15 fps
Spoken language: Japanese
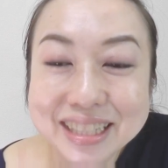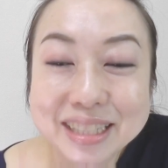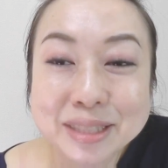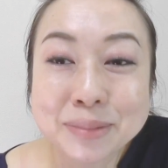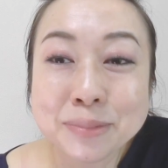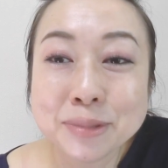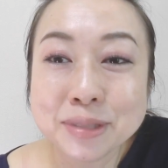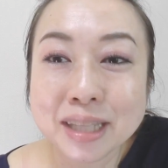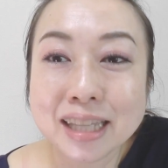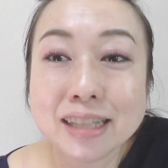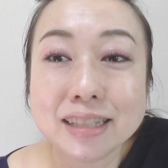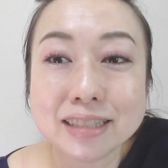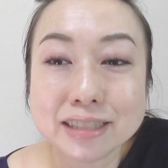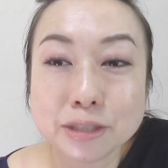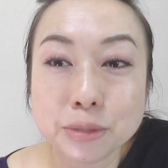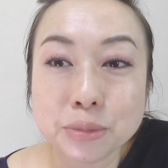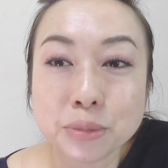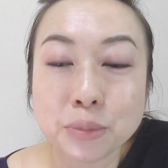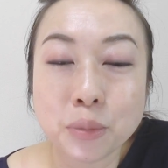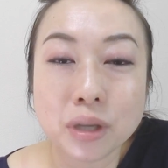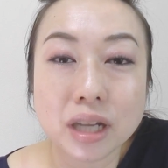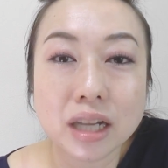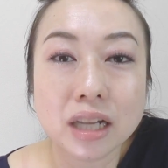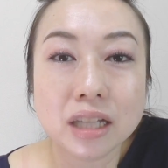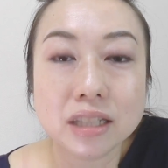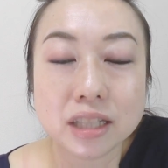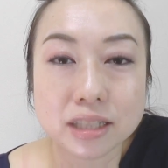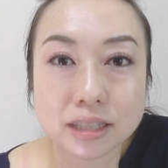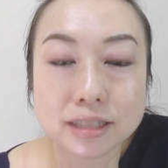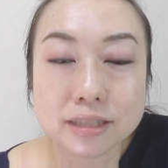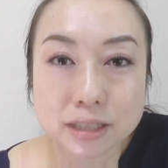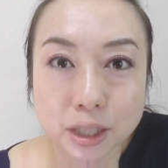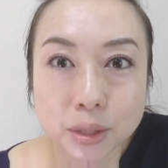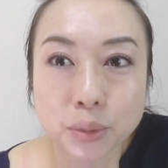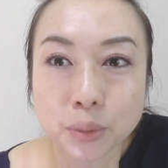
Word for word: 私もねちょっとわからないんですけ